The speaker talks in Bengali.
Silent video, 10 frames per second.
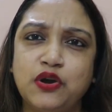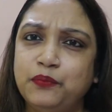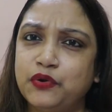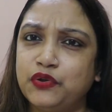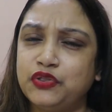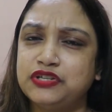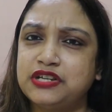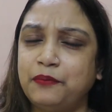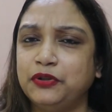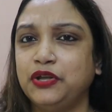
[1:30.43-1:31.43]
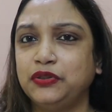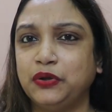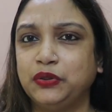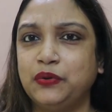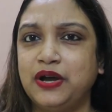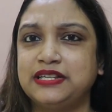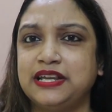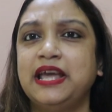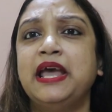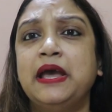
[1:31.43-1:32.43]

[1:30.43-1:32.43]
সম্পর্কিত যাবতীয় তথ্য আছে